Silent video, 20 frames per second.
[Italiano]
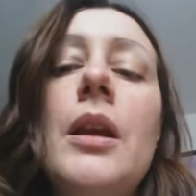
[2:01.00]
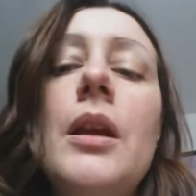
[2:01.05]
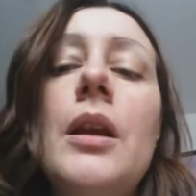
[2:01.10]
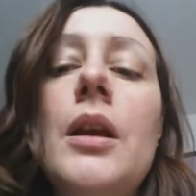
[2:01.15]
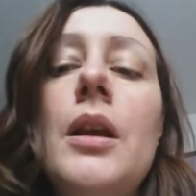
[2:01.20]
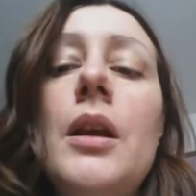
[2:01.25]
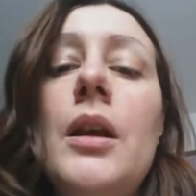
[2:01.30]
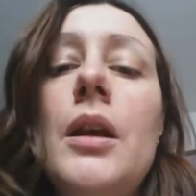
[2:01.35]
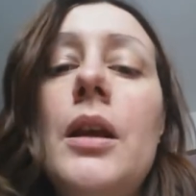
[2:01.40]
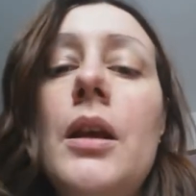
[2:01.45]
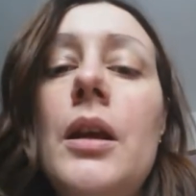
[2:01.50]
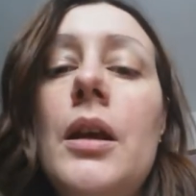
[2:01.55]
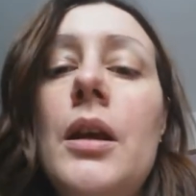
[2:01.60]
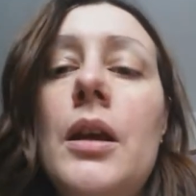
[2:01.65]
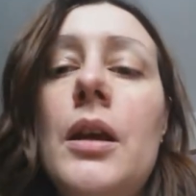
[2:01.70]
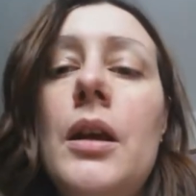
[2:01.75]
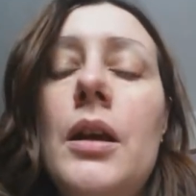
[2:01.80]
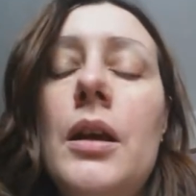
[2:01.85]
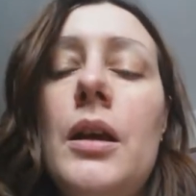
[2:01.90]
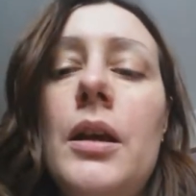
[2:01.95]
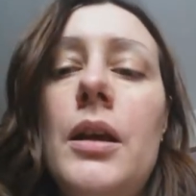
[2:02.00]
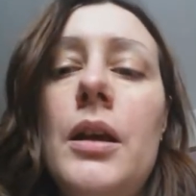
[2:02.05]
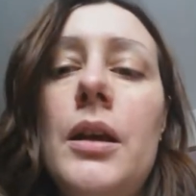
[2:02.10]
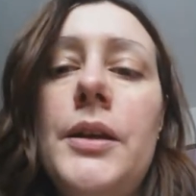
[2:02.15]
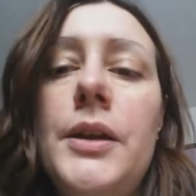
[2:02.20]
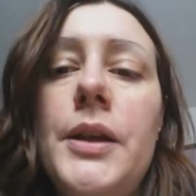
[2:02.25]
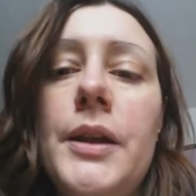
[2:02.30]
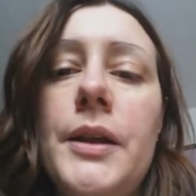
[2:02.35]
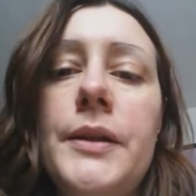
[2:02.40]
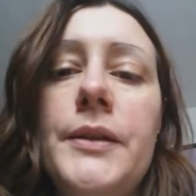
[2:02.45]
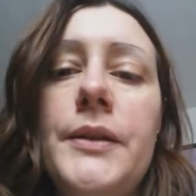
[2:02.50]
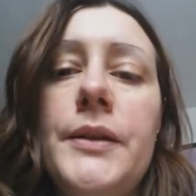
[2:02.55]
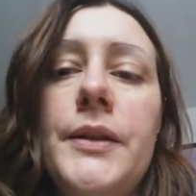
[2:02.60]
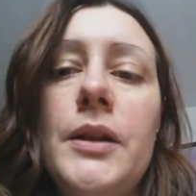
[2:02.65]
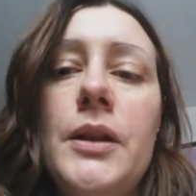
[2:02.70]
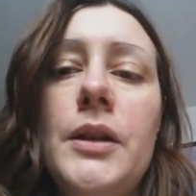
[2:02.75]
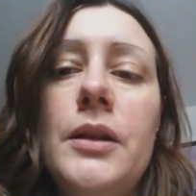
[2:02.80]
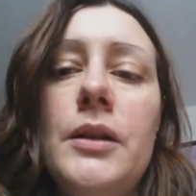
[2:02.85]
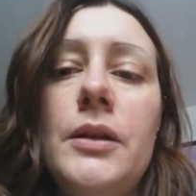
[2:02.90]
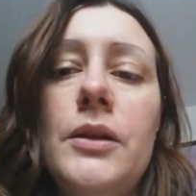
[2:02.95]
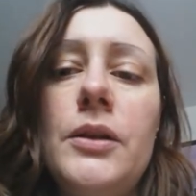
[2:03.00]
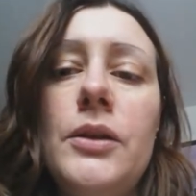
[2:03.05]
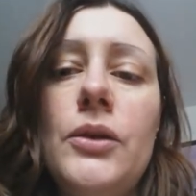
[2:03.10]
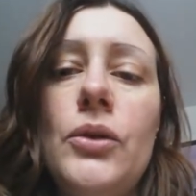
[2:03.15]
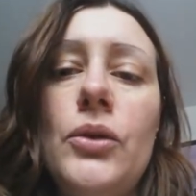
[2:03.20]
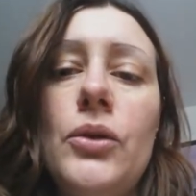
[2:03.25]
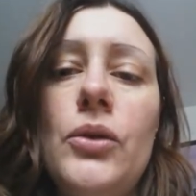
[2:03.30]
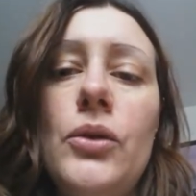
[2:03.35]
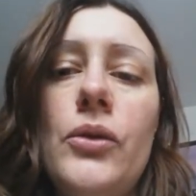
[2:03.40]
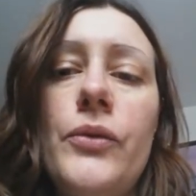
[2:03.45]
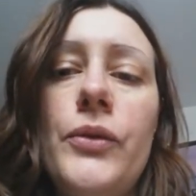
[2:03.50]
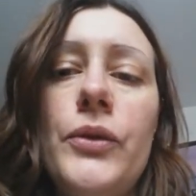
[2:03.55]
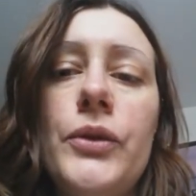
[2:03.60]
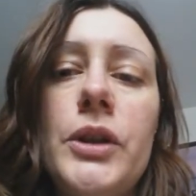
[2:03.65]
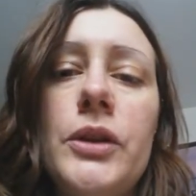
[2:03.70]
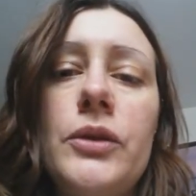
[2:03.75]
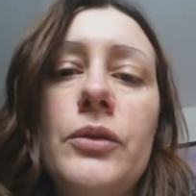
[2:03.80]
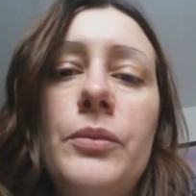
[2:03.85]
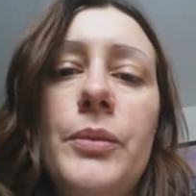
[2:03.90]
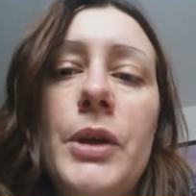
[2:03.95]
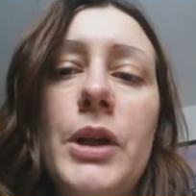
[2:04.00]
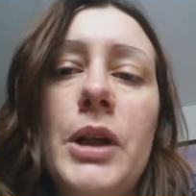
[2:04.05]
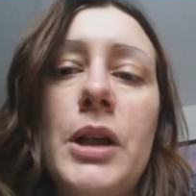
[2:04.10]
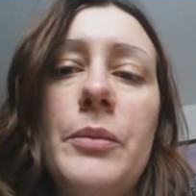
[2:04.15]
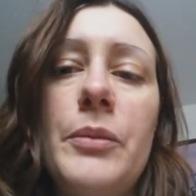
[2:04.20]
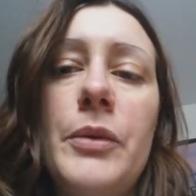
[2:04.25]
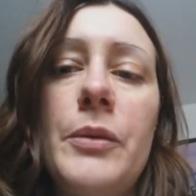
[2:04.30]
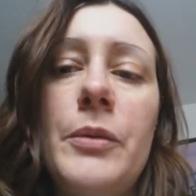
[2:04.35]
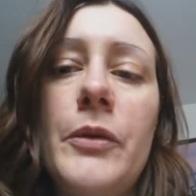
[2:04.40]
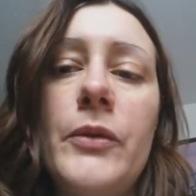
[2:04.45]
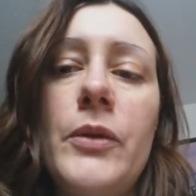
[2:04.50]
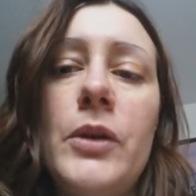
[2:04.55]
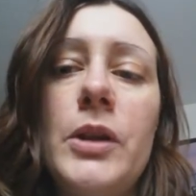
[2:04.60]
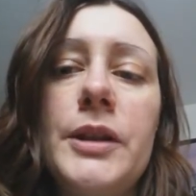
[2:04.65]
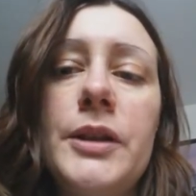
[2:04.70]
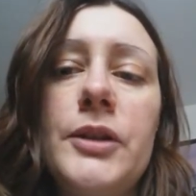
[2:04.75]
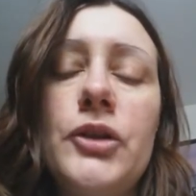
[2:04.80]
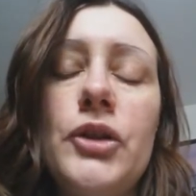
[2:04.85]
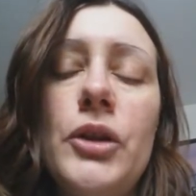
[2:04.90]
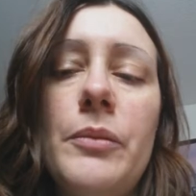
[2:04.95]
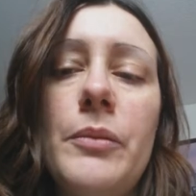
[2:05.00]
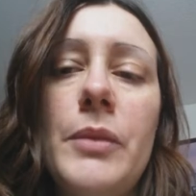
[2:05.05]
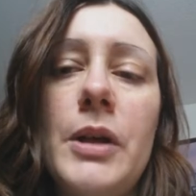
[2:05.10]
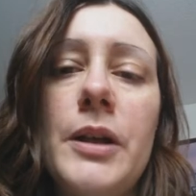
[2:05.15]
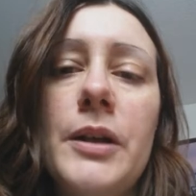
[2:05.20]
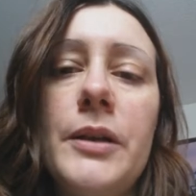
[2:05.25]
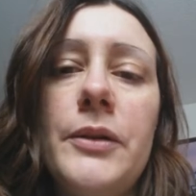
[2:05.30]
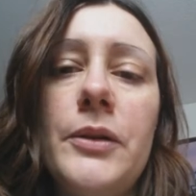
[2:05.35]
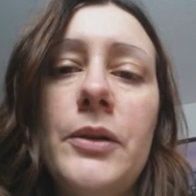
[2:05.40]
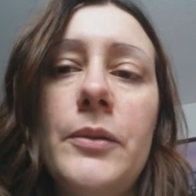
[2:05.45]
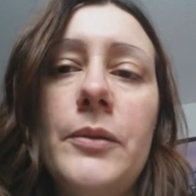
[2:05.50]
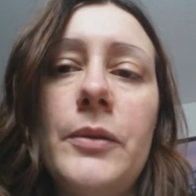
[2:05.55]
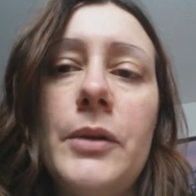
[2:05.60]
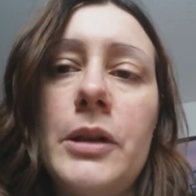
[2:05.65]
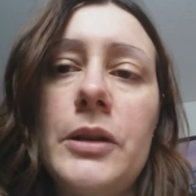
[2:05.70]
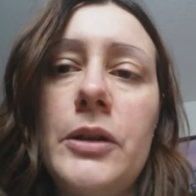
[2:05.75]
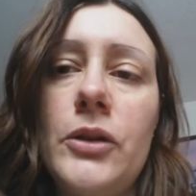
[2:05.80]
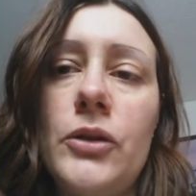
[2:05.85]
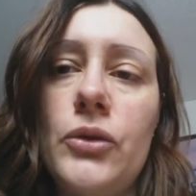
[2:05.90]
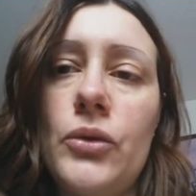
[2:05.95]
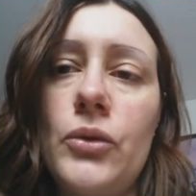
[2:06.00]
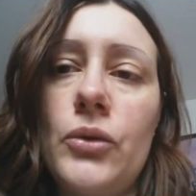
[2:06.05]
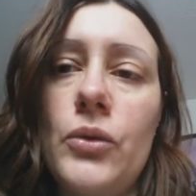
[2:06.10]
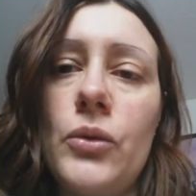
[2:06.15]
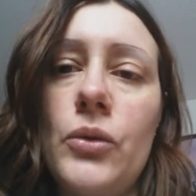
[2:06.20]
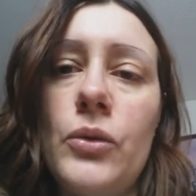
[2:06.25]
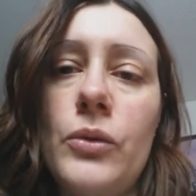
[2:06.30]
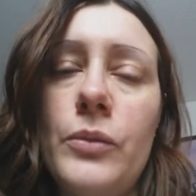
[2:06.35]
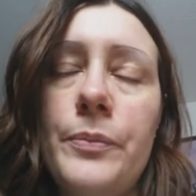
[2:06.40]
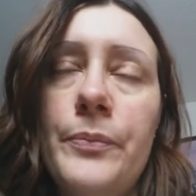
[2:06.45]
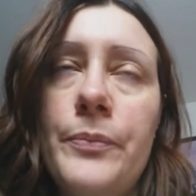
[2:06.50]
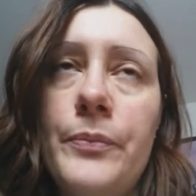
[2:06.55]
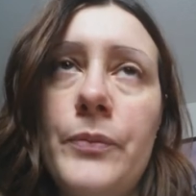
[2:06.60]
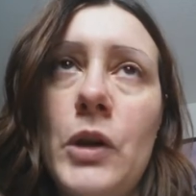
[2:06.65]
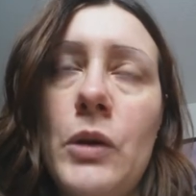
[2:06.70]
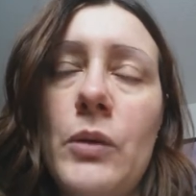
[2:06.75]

E niente, io ho votato per la prima volta in Germania, adesso da qualche tempo